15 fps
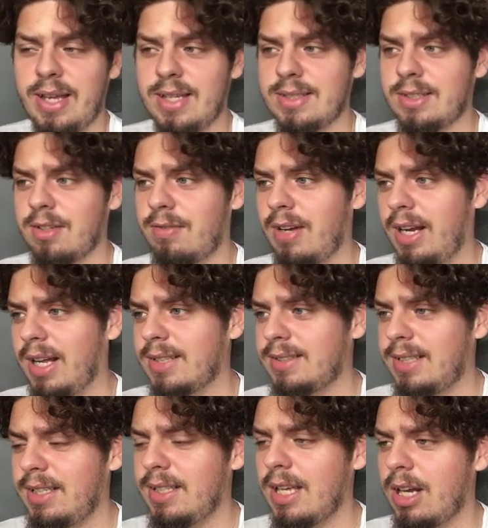a jest to
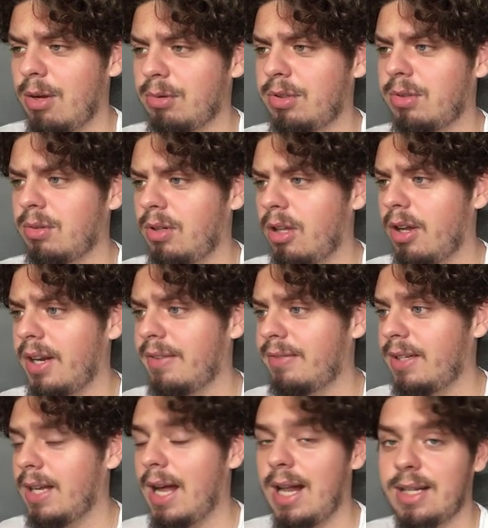wakacyjne Road to Glory
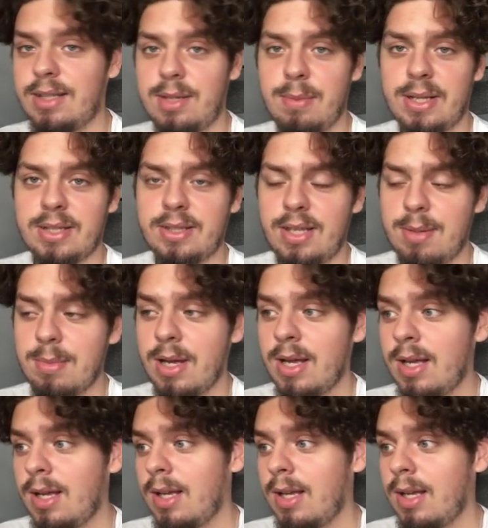w Ultimate Team.